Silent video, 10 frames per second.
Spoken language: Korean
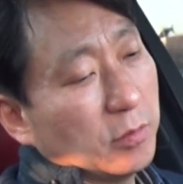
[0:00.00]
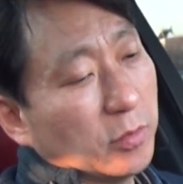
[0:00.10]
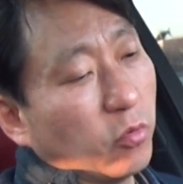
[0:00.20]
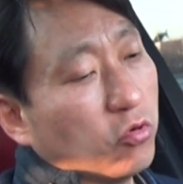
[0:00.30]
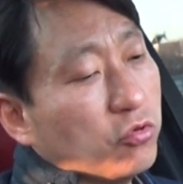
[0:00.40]

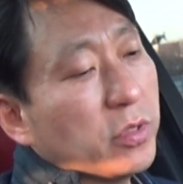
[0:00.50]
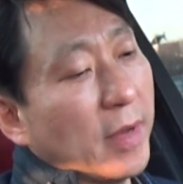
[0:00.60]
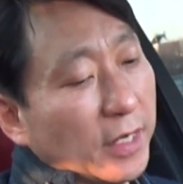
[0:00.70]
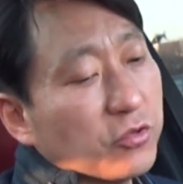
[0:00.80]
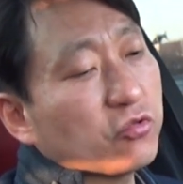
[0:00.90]
뭐 볼륨이
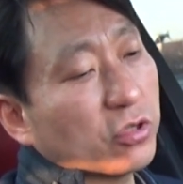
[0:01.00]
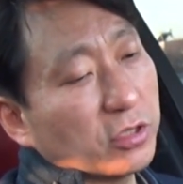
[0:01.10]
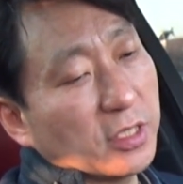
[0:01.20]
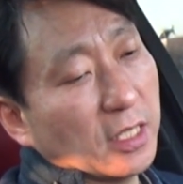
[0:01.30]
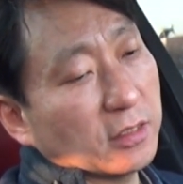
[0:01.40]
많이
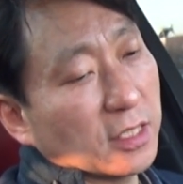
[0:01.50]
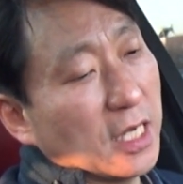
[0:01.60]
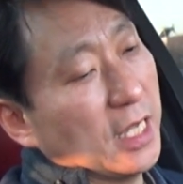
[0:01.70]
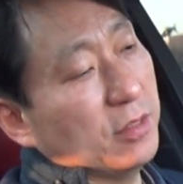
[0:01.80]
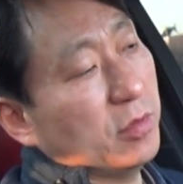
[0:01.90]

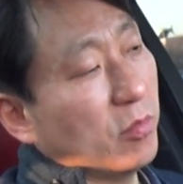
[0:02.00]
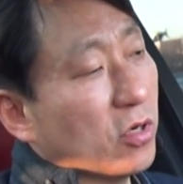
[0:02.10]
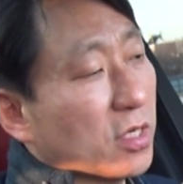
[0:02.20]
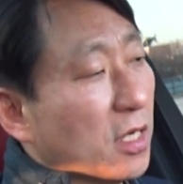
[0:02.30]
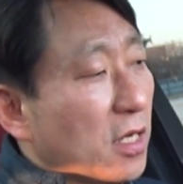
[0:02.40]
줄어든다든가 아니면
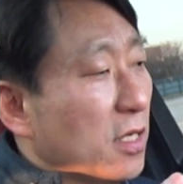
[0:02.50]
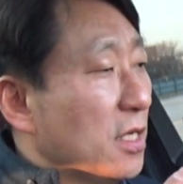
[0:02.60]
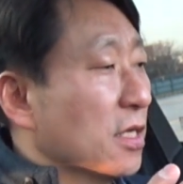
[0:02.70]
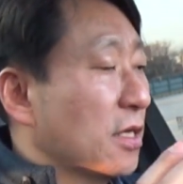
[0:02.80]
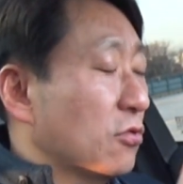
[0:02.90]
뭔가
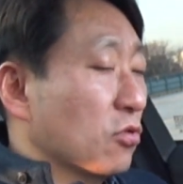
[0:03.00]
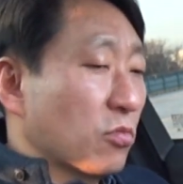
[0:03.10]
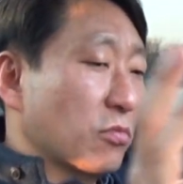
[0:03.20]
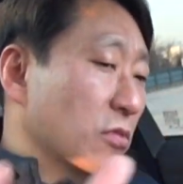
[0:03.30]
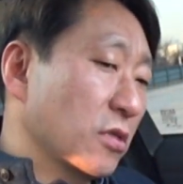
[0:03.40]
이렇게
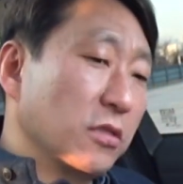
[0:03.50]
좀